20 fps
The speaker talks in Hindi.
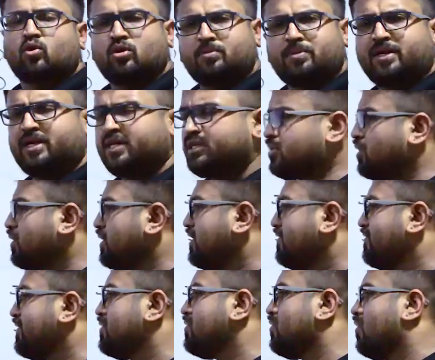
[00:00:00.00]
कोई भी इंटीजर हो
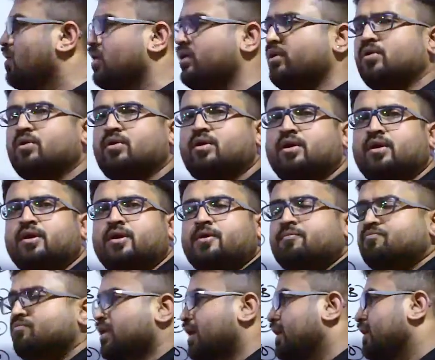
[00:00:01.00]
ईवन हो ऑड हो
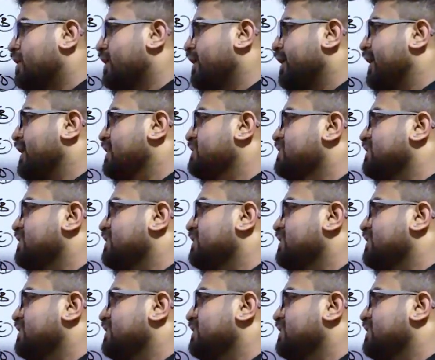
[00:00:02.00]
अगर x